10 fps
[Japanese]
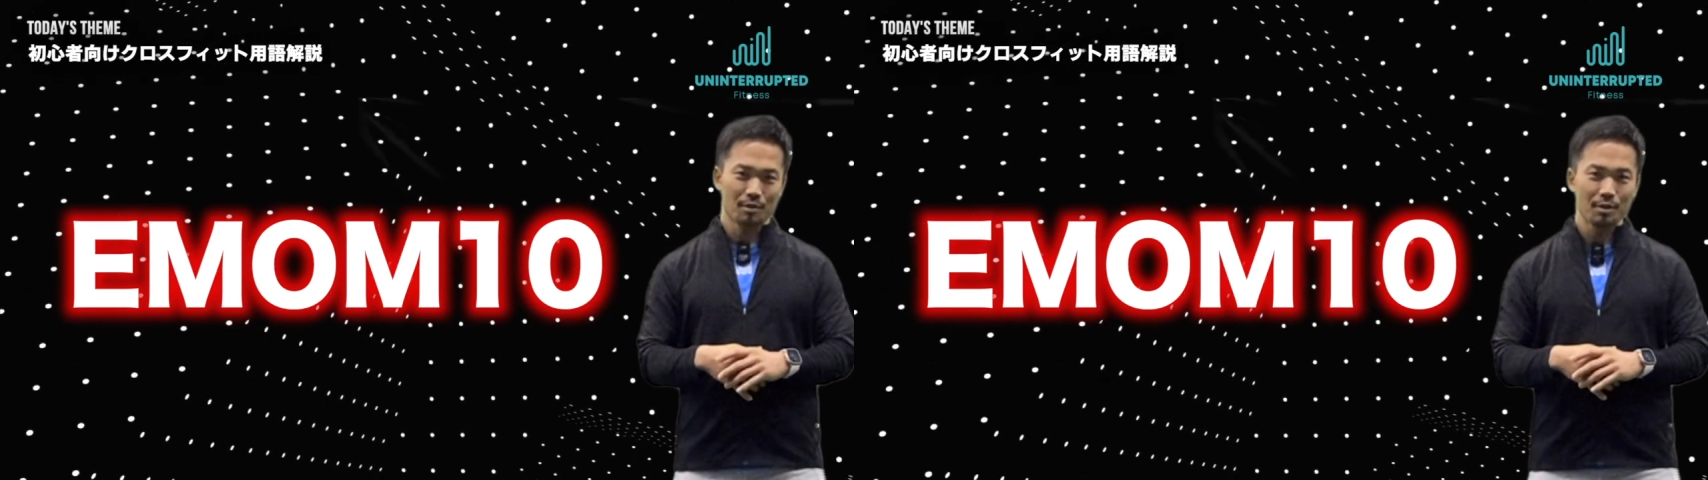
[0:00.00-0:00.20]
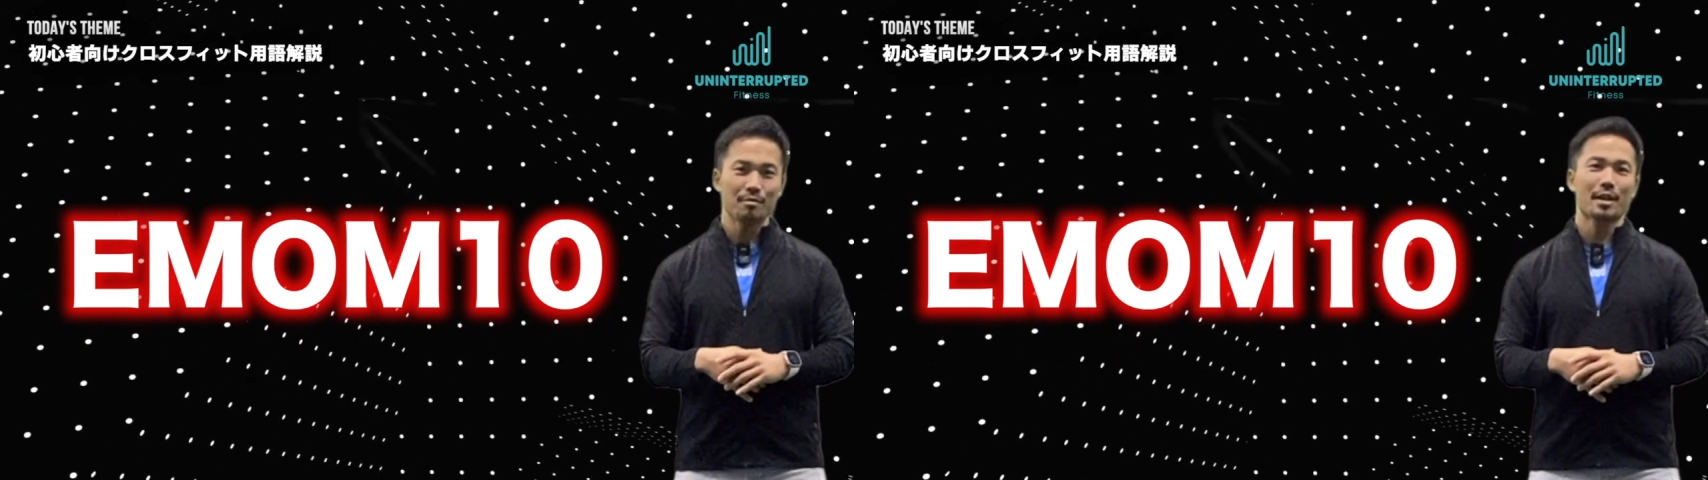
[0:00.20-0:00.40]

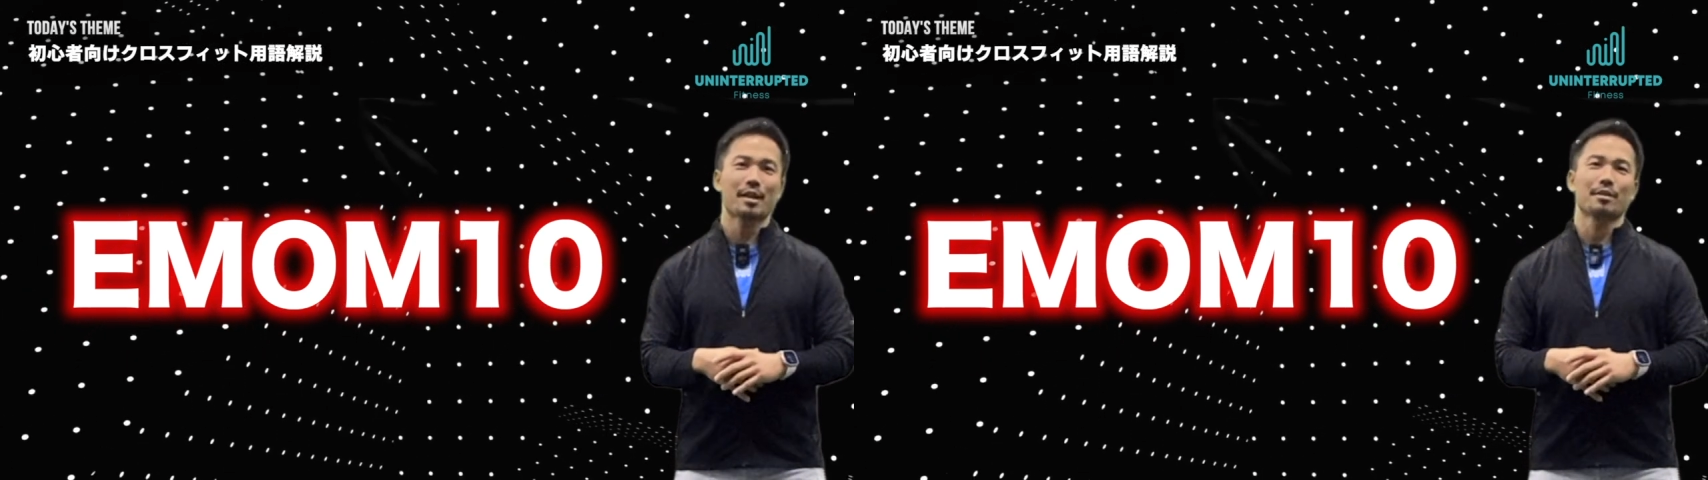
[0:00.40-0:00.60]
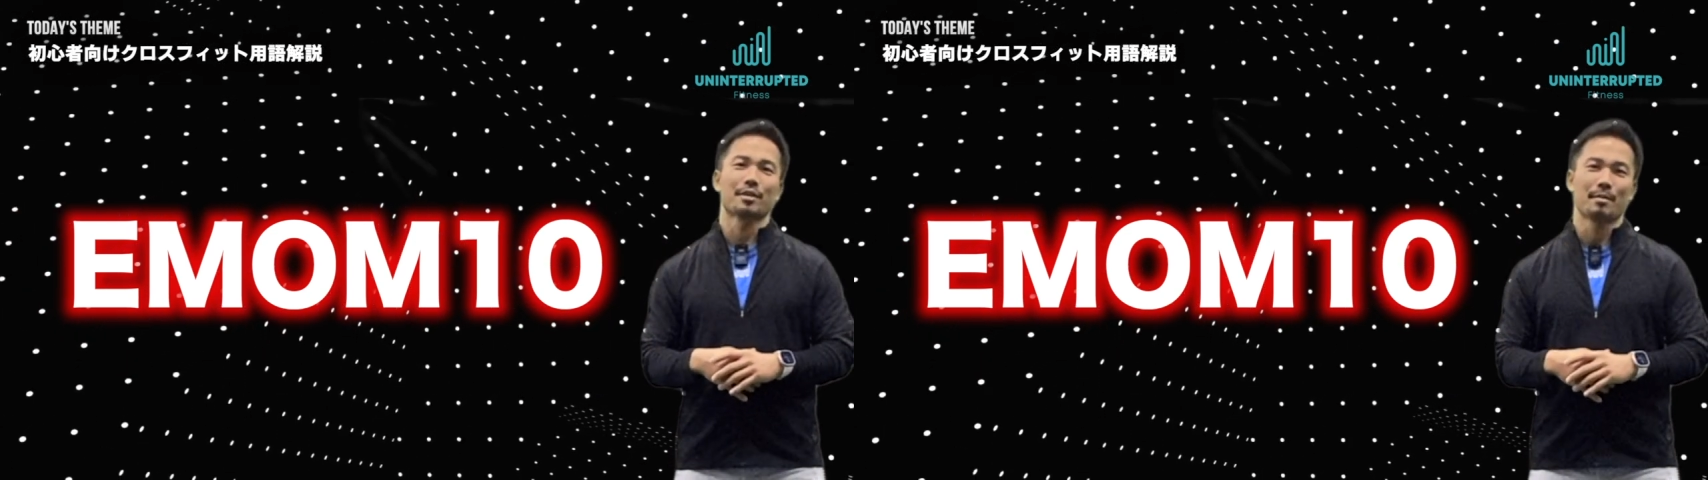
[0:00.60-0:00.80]
こういう
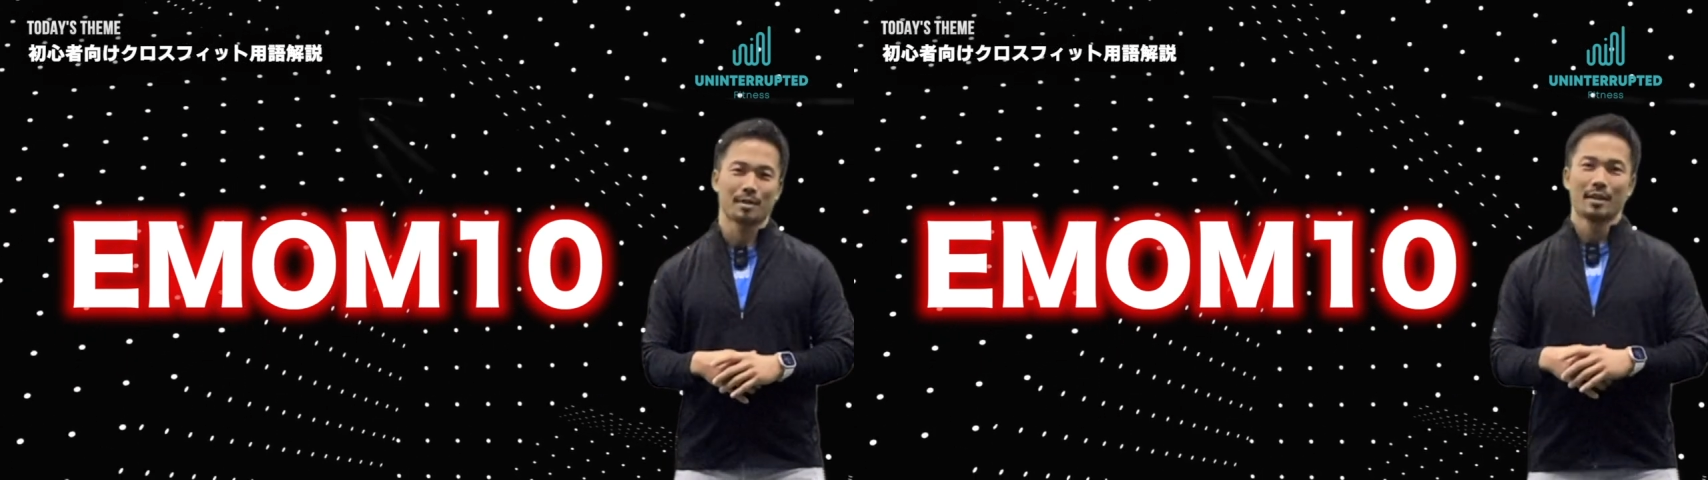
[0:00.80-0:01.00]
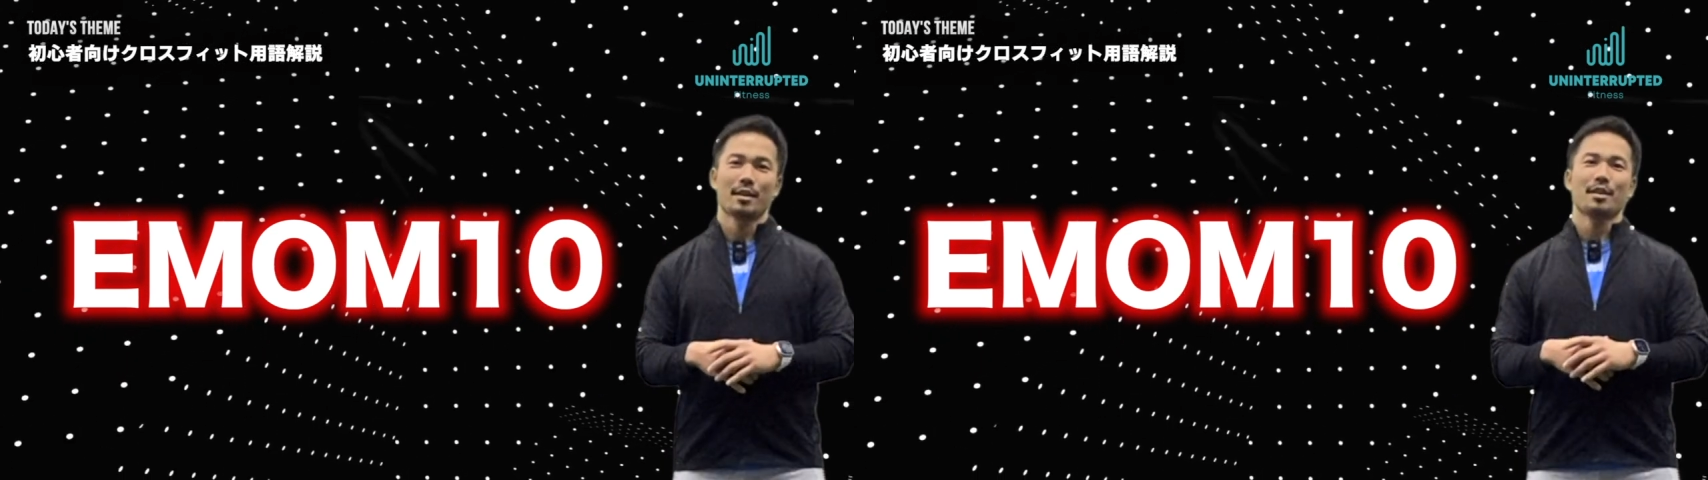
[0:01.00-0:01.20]
ワークアウトになり
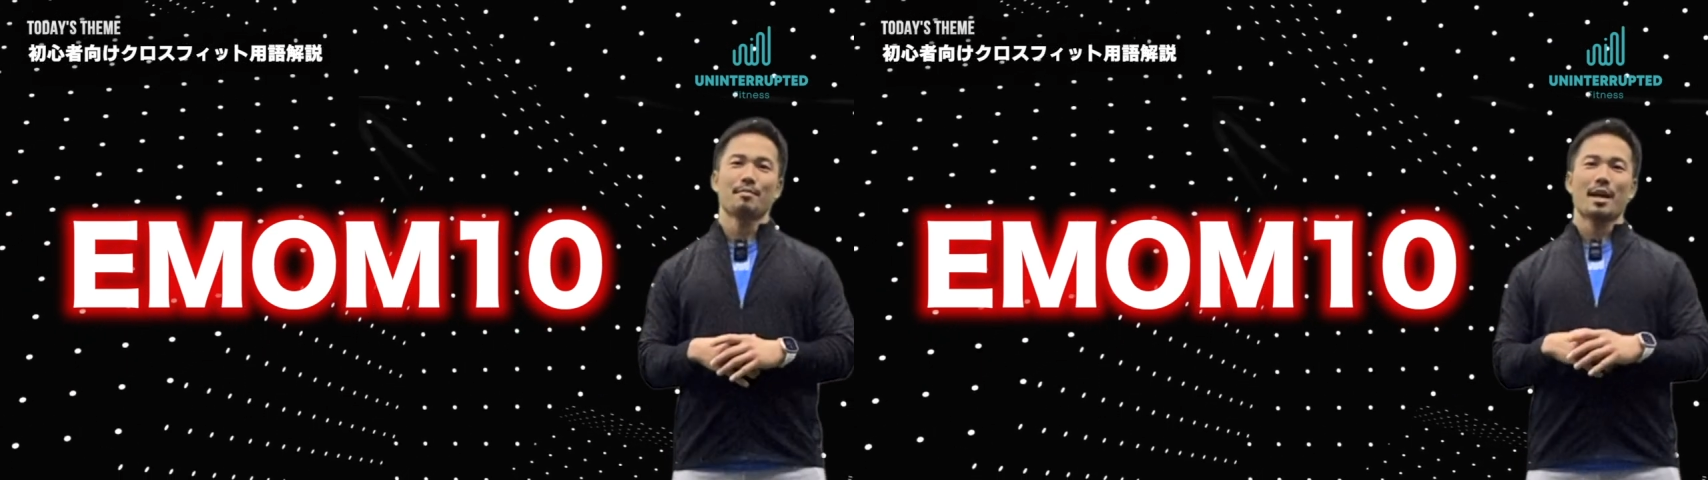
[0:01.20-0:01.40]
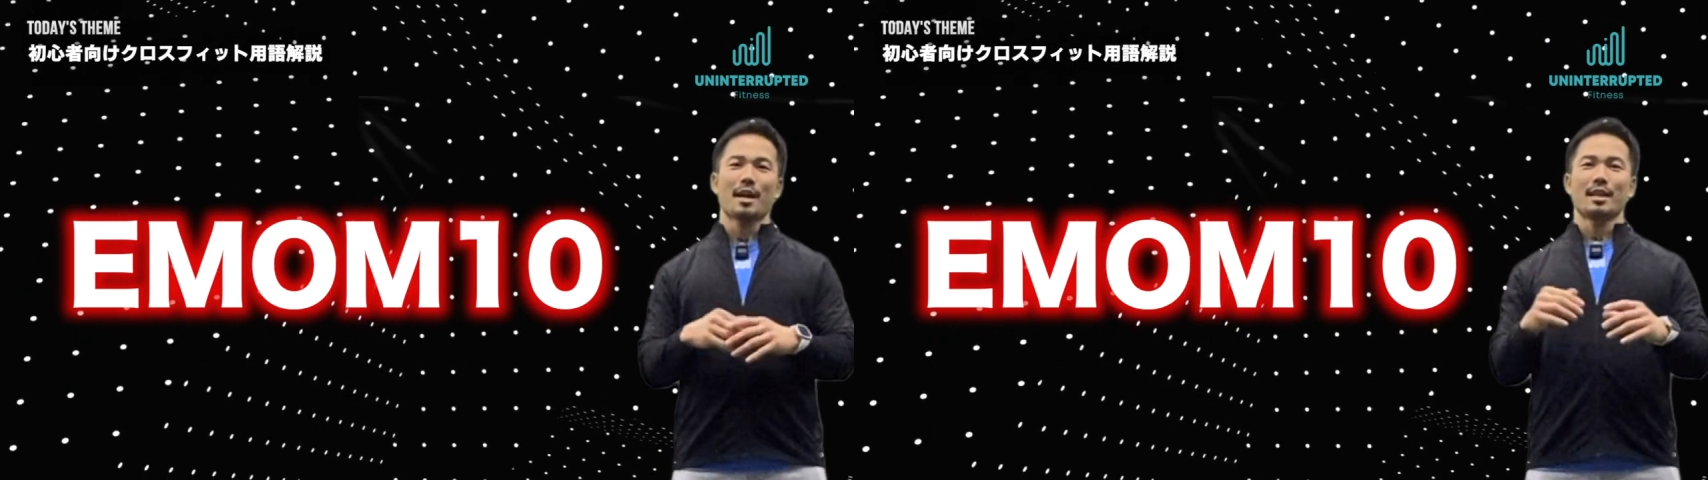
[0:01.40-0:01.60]
ます例
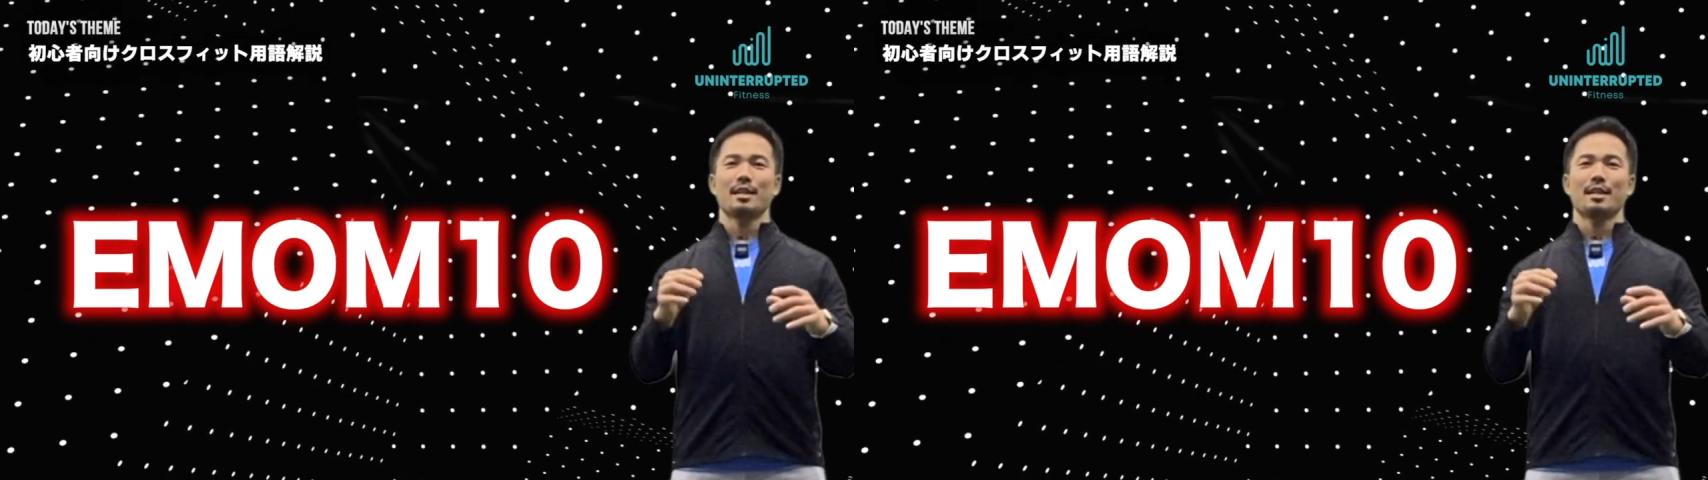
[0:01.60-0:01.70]
えば